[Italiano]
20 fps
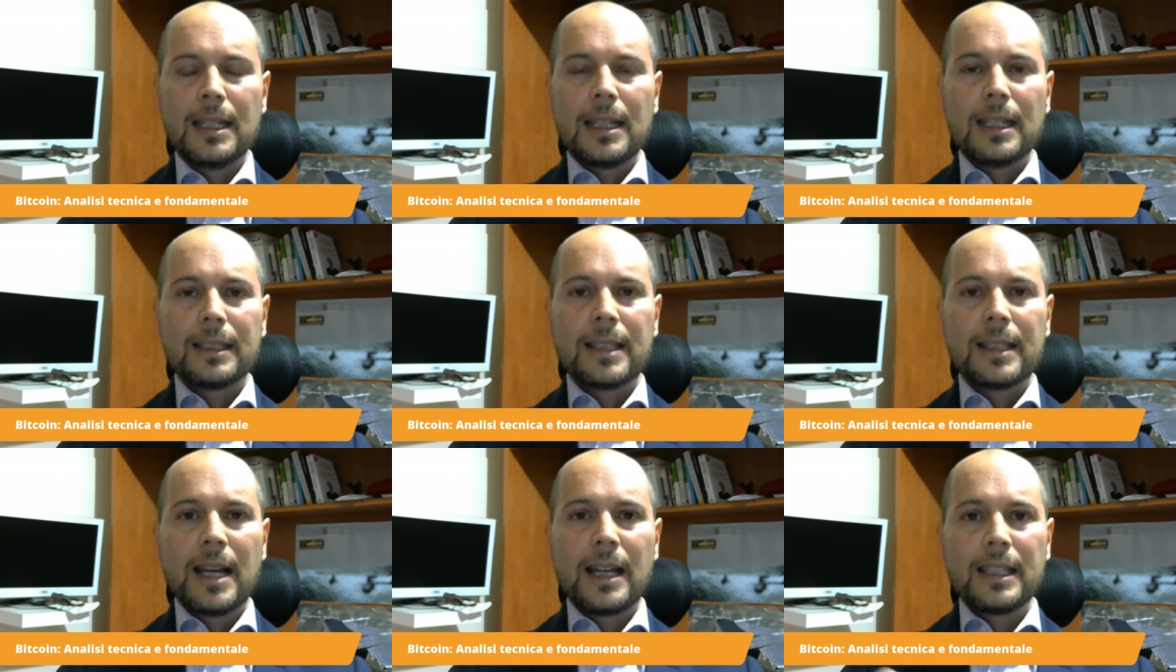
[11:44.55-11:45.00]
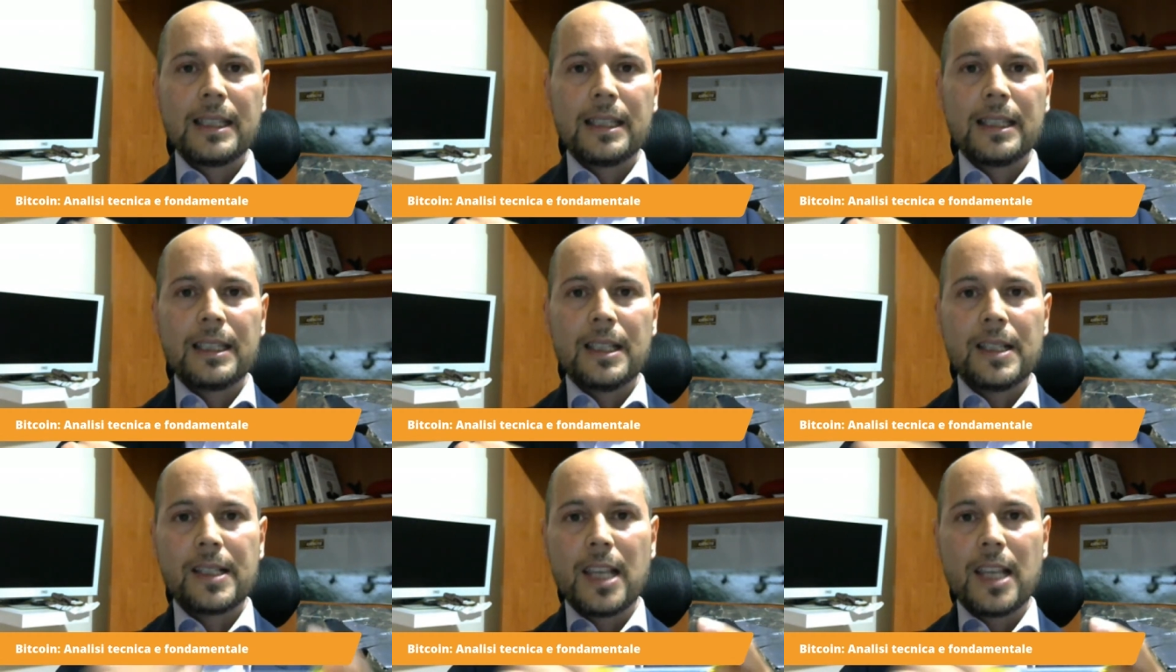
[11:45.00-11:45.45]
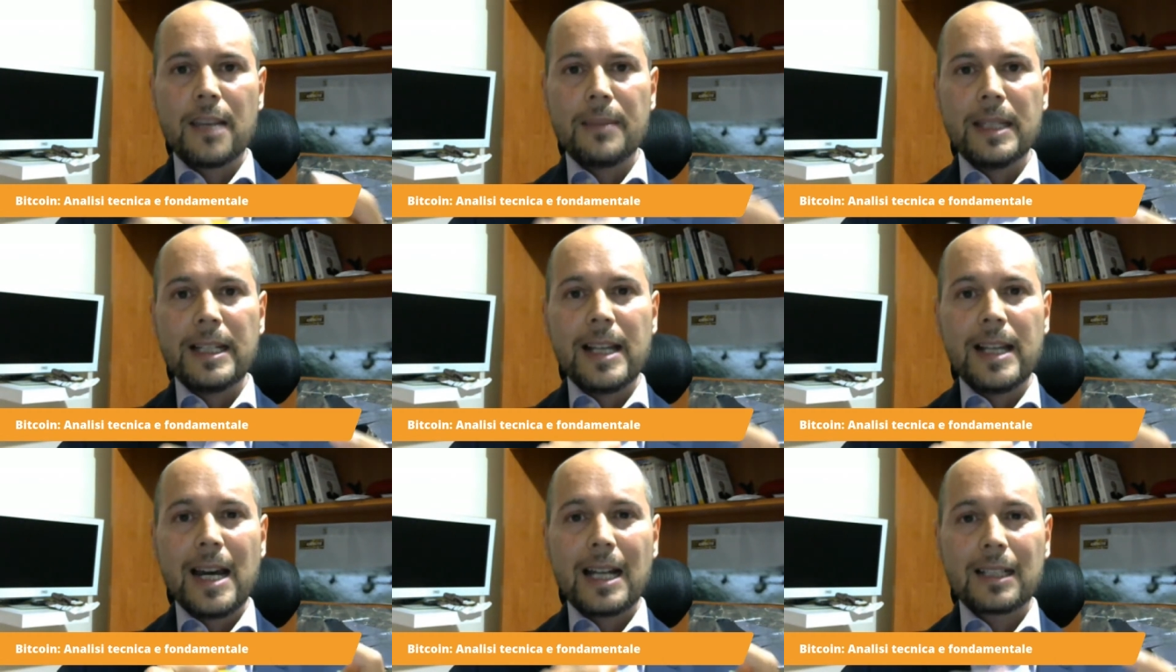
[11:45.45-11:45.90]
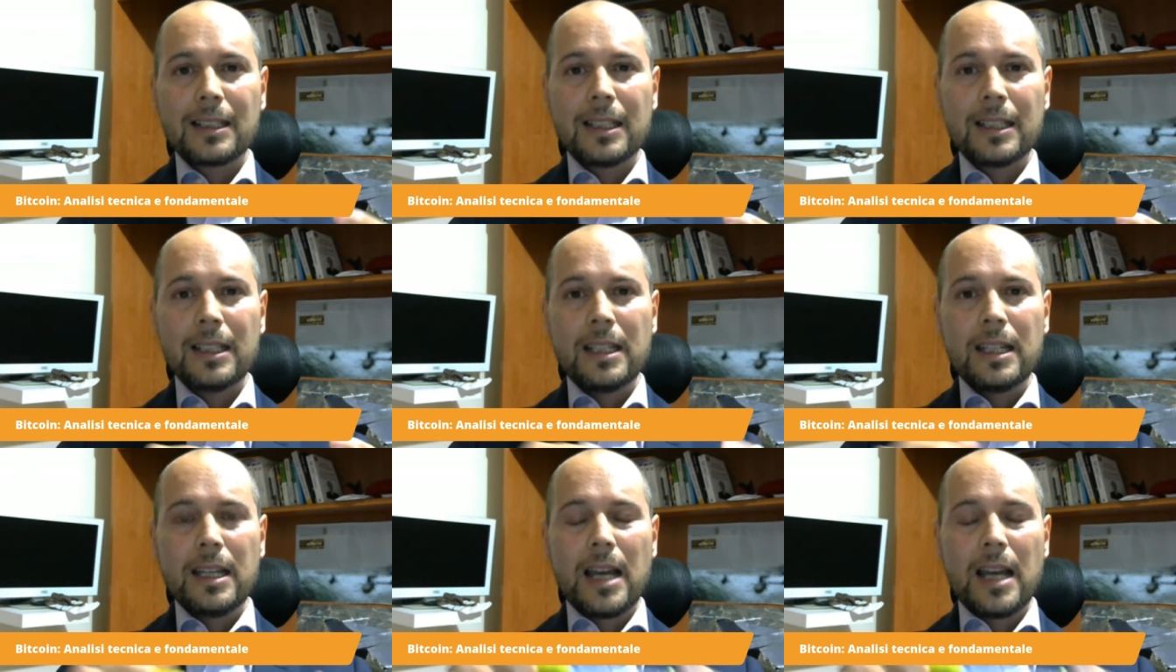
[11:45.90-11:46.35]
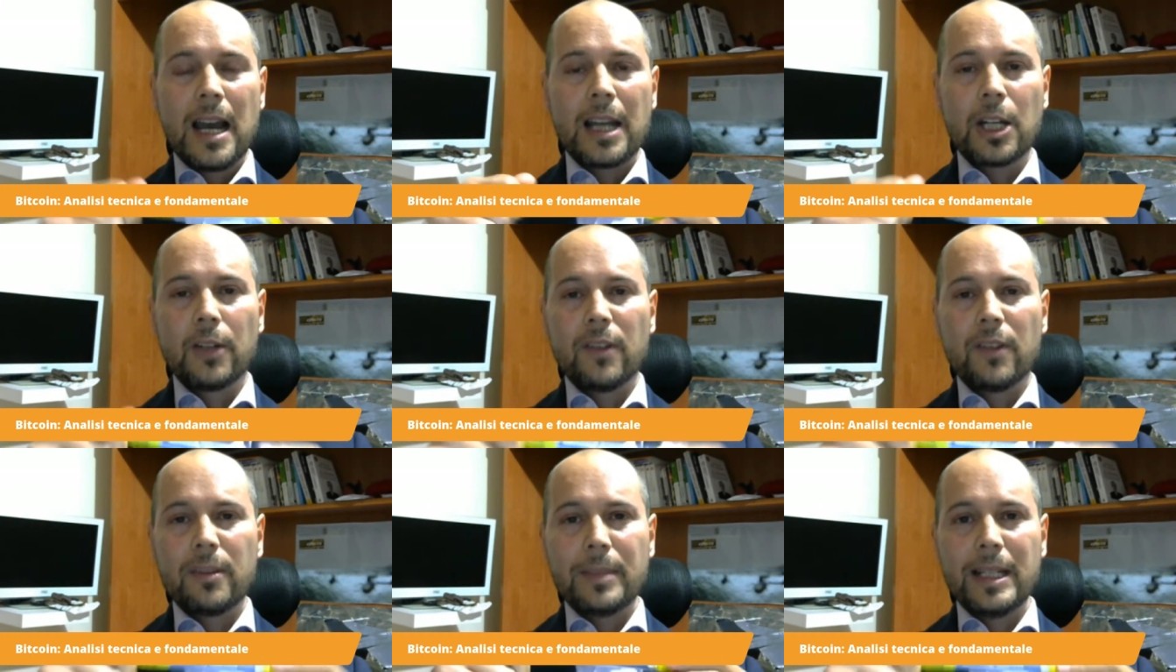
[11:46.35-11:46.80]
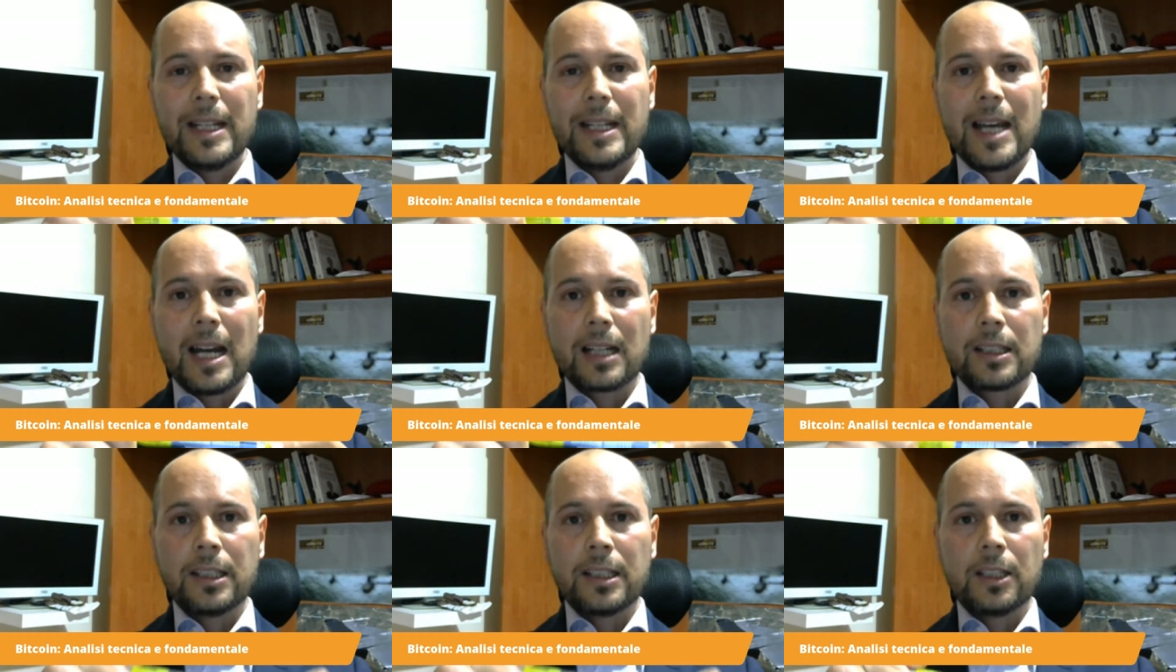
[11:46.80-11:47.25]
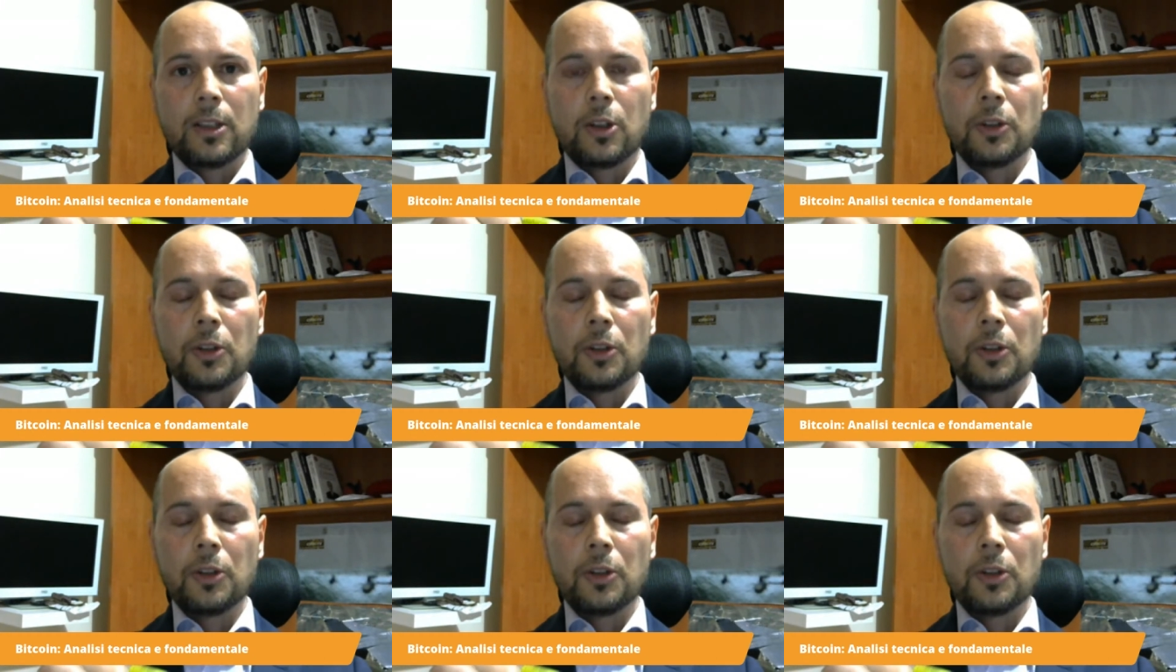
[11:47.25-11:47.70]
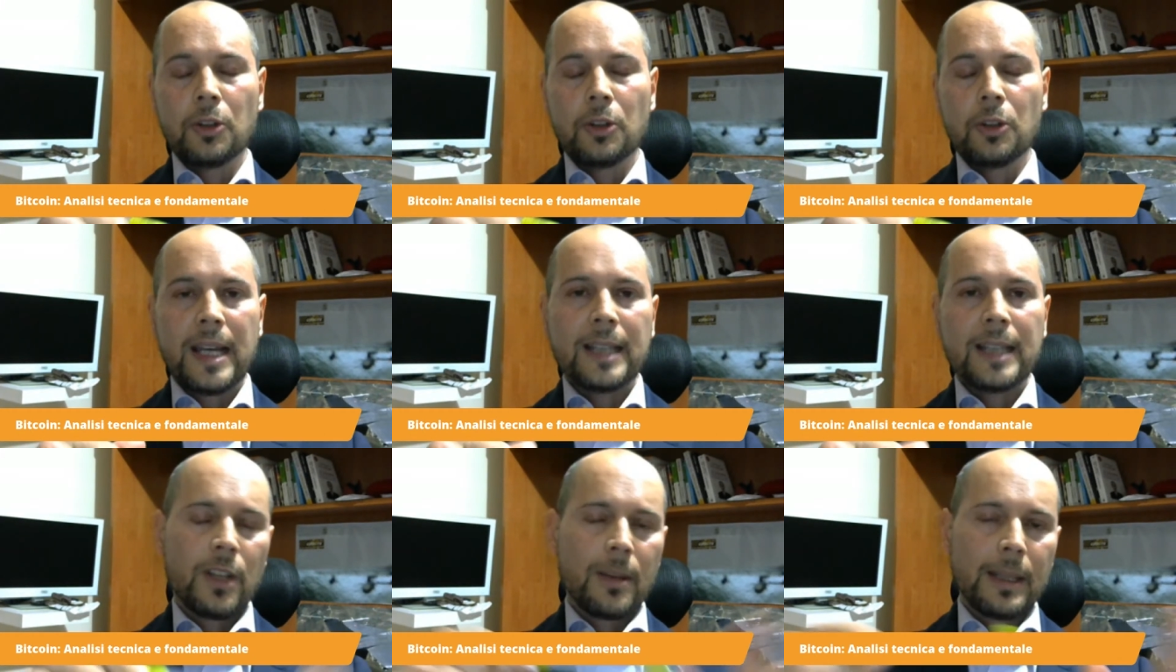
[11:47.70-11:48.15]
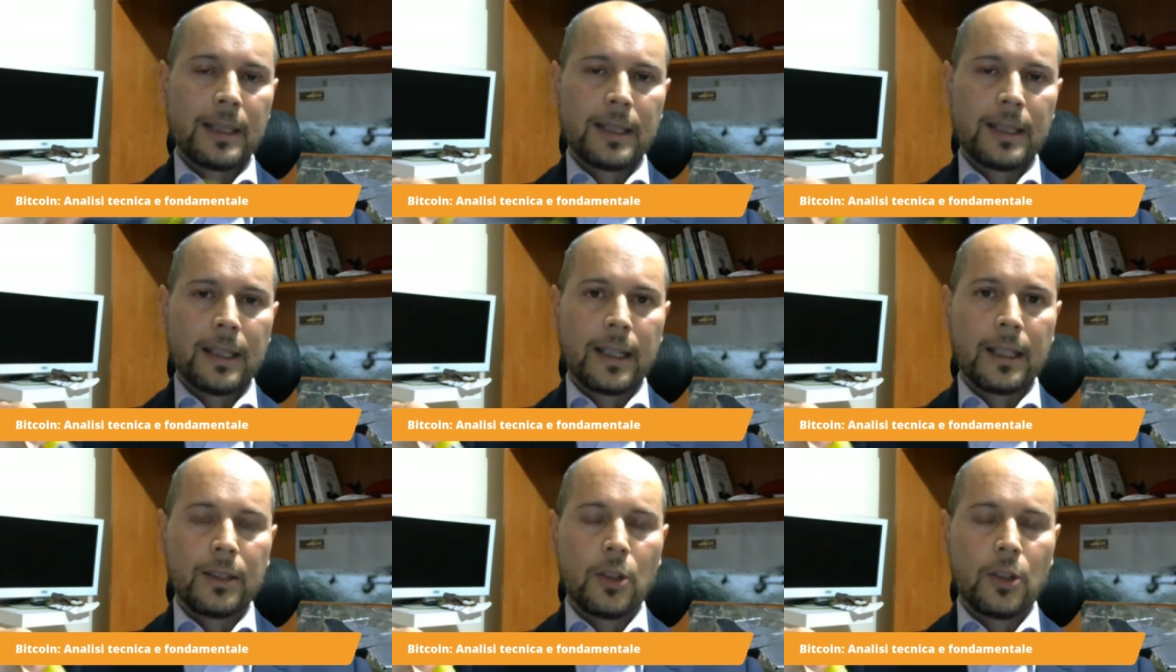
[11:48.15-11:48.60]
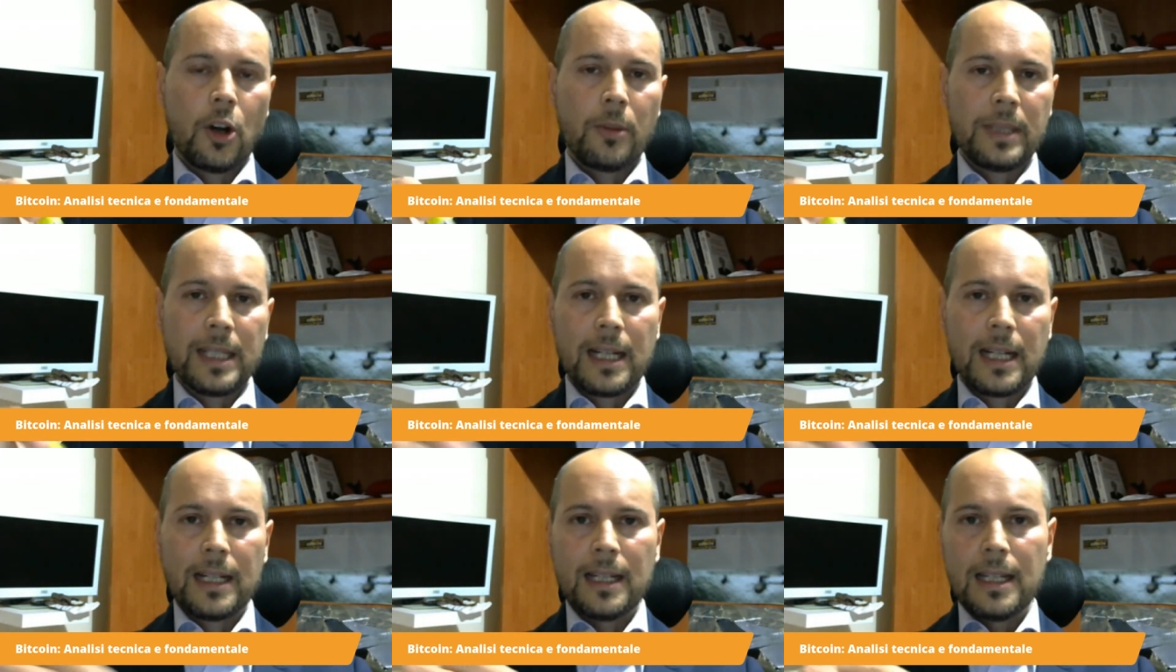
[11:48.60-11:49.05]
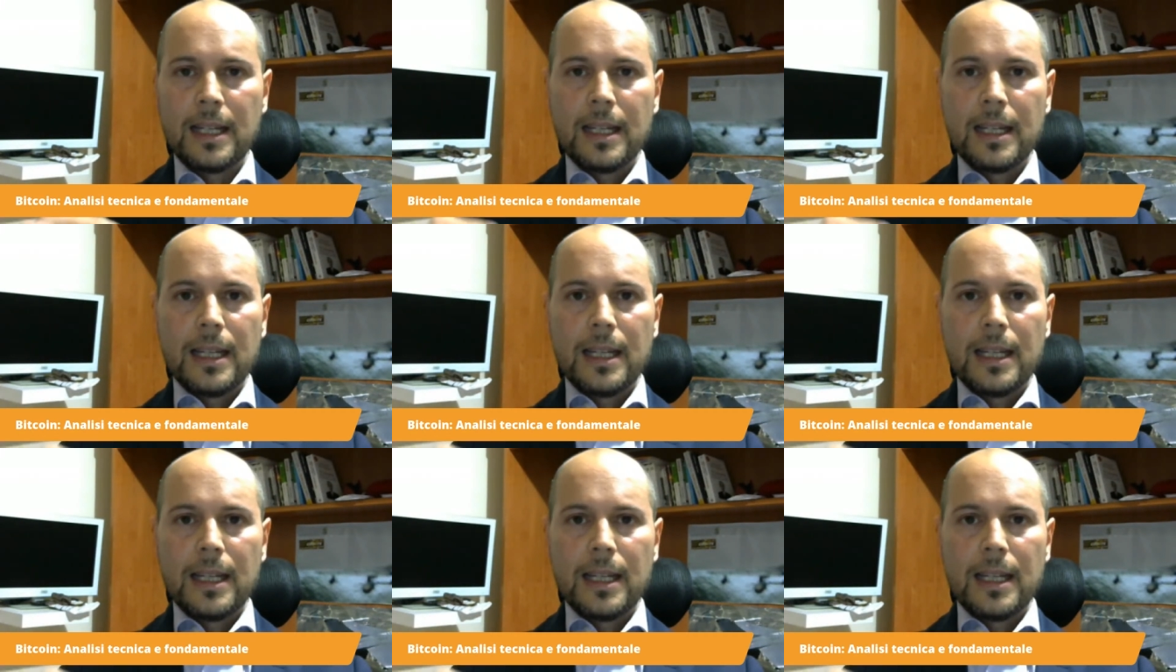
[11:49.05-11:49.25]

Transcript: dai 6 miliardi ai 9 miliardi, con Tetra ovviamente che domina